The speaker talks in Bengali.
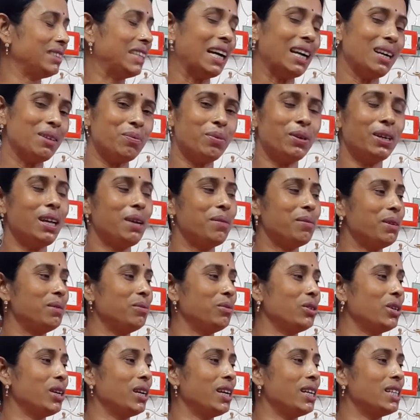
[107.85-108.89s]
তারপরে আমার
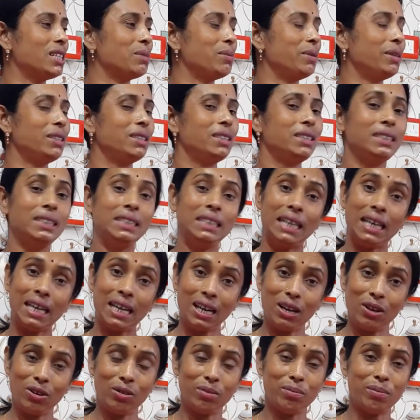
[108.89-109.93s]
বোনের হাজব্যান্ড দিয়ে
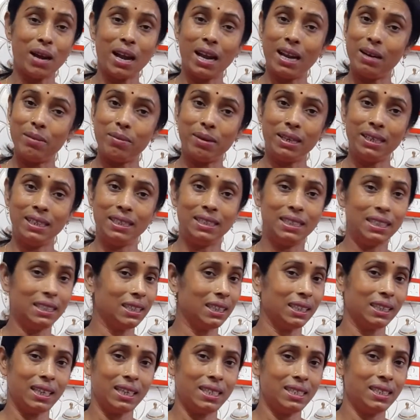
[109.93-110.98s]
গেল মায়ের বাড়িটা
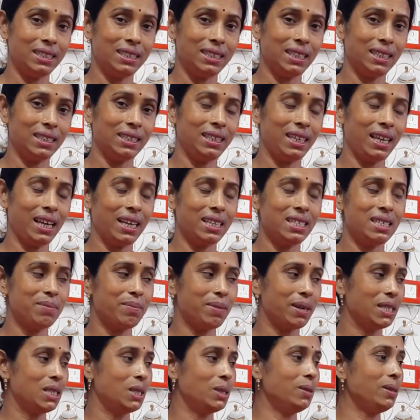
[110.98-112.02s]
দাদা এসে যেটা দিয়ে গেছে
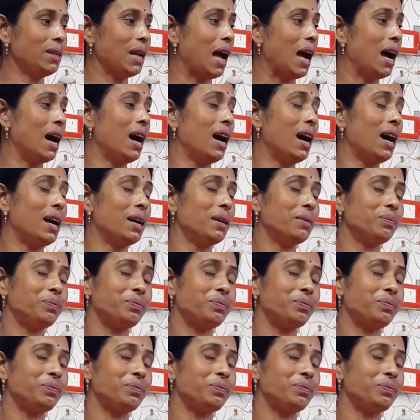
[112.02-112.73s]
পাচন আর